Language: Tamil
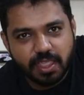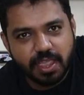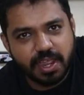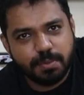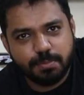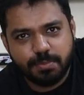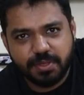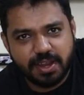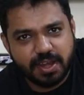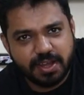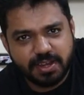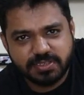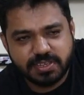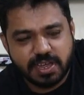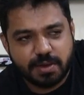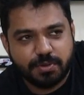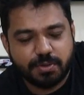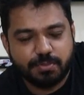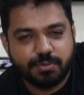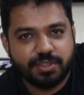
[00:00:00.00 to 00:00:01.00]
அண்ட் பிரியாணி
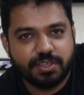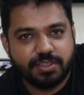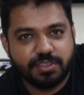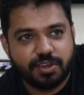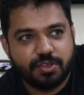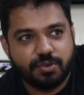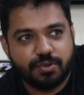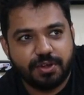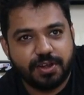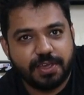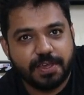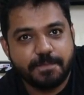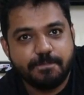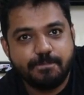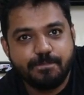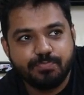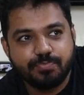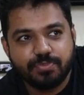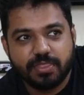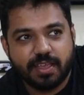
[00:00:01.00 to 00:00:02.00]
சாப்பிடும் போதே தெரியும் உங்களுக்கு
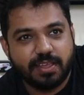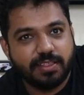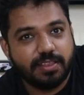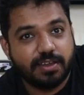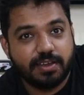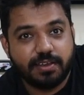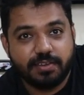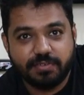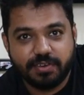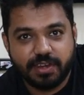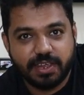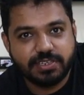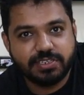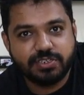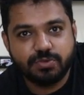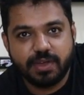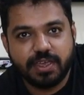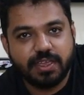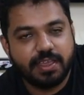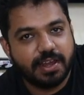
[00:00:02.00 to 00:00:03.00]
அந்த
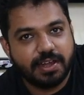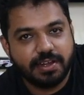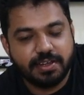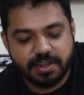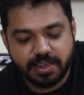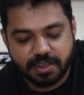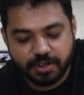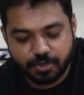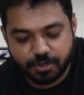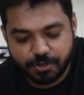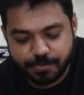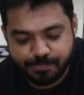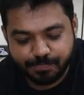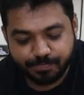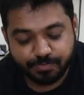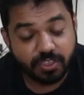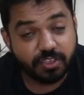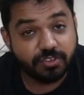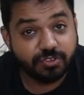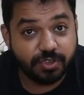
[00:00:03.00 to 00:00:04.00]
நெக்ஸ்ட் வாய் கேட்டுகிட்டே இருக்கும்
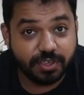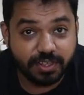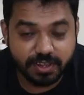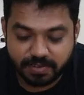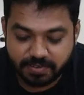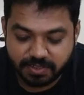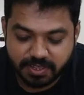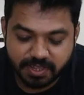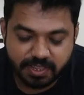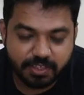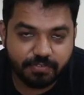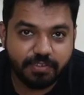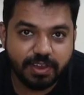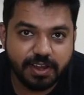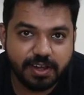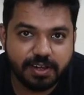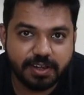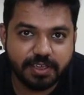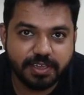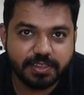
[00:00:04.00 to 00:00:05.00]
ஸோ இதில் வந்து அந்த
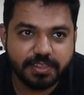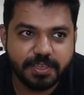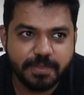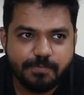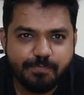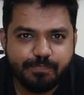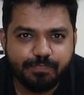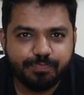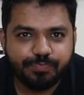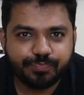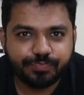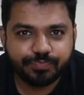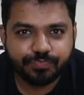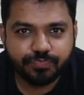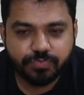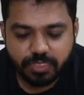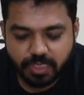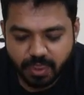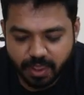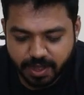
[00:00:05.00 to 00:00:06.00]
ஃபீல் இருக்குது
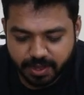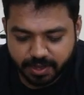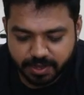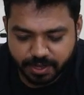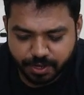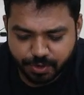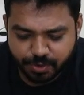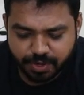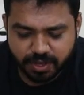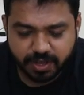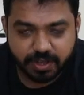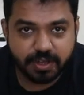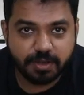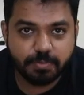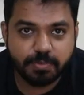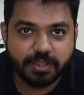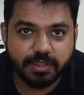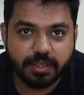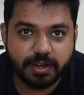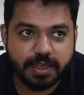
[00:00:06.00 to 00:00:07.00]
அண்ட் இன்னொன்று என்னென்னு
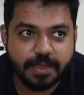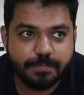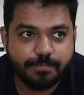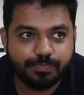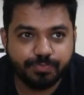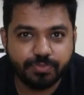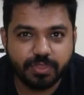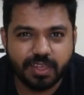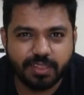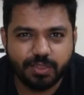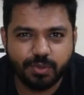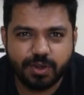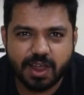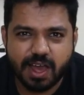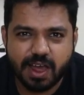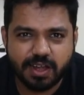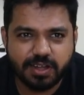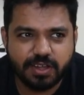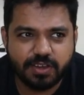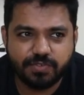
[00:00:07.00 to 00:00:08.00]
பார்த்தீங்கன்னா அந்த ஒரு
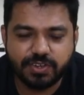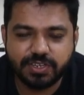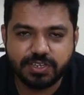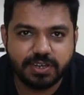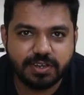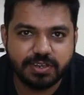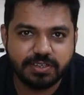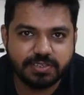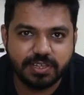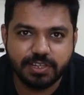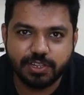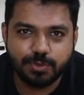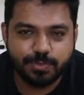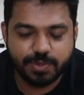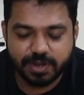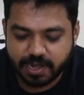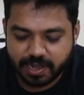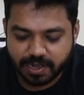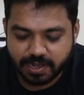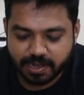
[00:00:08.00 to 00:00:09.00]
ஆர்டிஃபிஷியல்னஸ் எதுவுமே
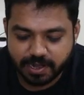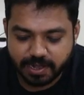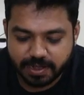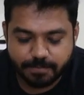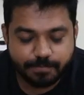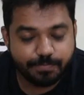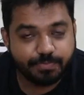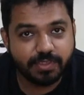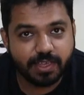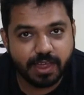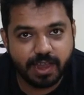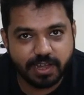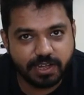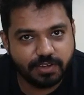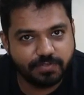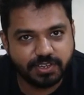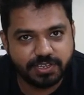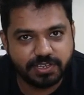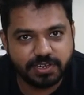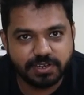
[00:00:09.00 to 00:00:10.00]
லைட்டாக இல்லை
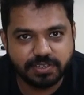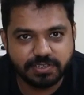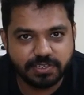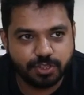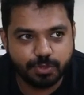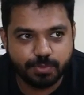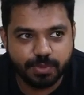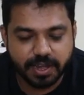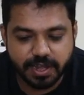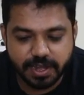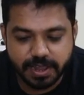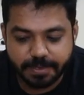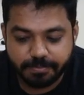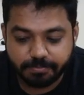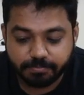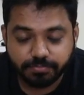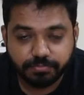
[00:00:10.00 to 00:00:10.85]
ஆர்டிஃபிஷியல்னஸ் எதுவுமே இல்லை